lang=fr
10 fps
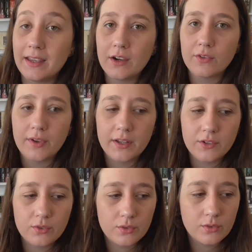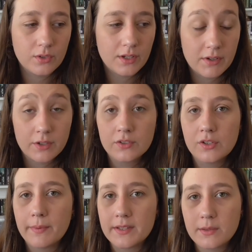Et en fait, euh, les vacances
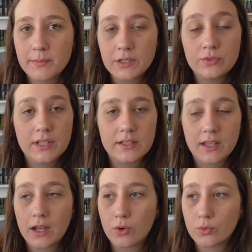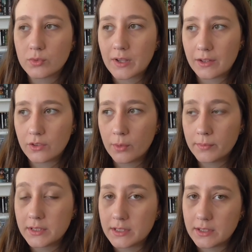se passaient bien jusqu'à ce qu'elle rencontre un
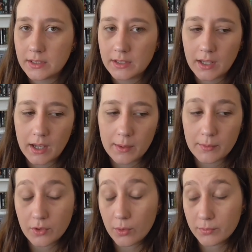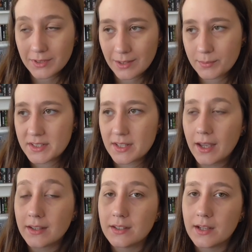homme qui est un homme très
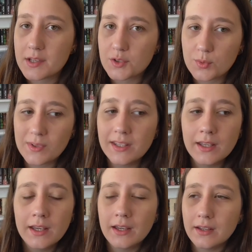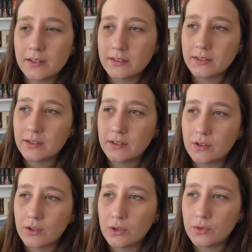bizarre qui la suit qui
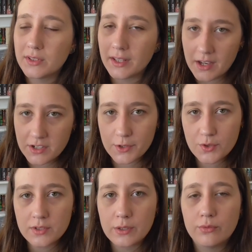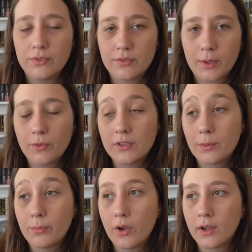euh, dégage quelque chose qui lui fait vraiment
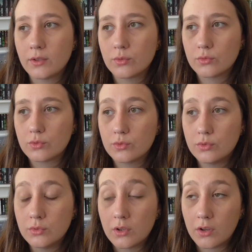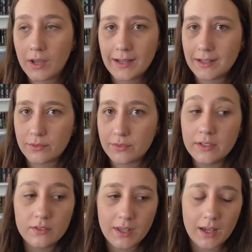très peur et donc du coup euh, elle
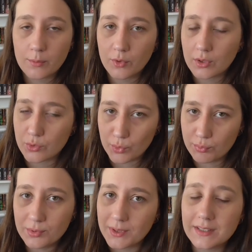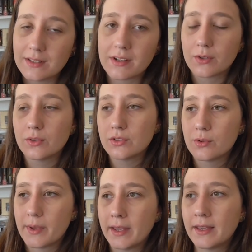l'évite carrément il lui pourrit ses vacances
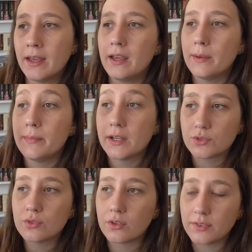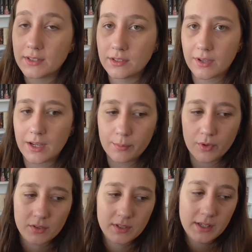le mec mais un jour en fait il va
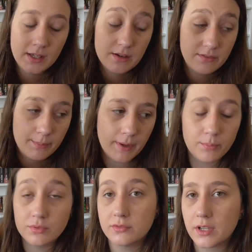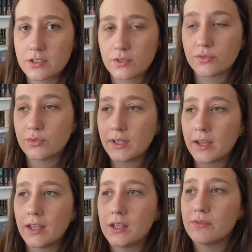l'aborder et elle va pas pouvoir
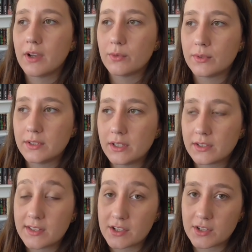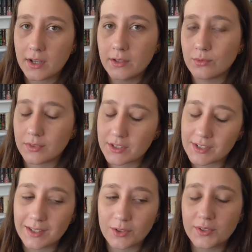s'enfuir et il va lui dire Sacha donc
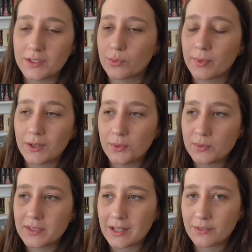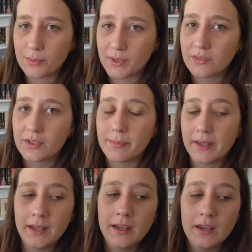déjà il connaît son prénom ça la fait bien
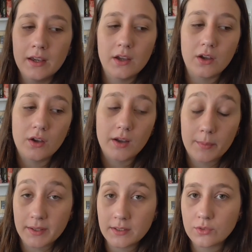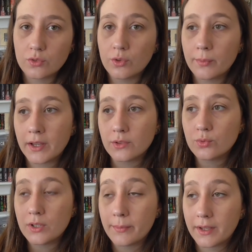flipper euh, à partir de demain
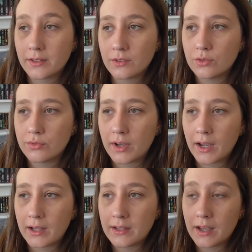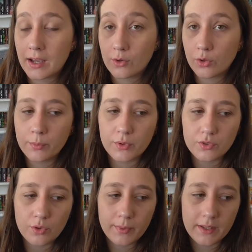tous les matins tu vas aller à l'aube
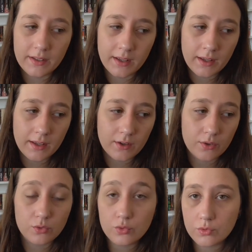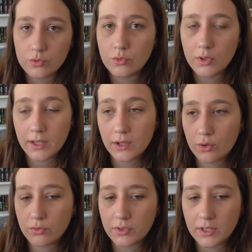te baigner toute nue et
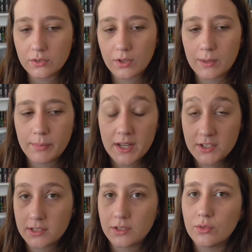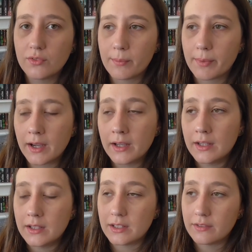revenir sur la plage et si tu le fais pas
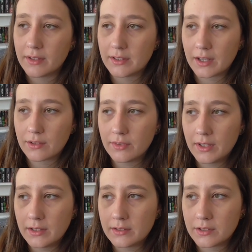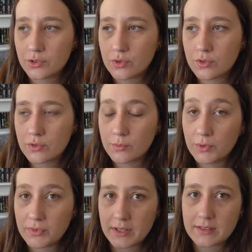il va t'arriver des choses
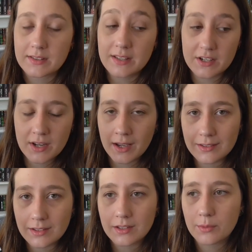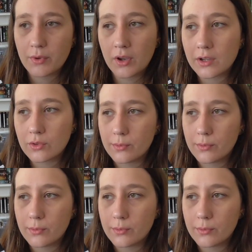mauvaises Sacha a très très peur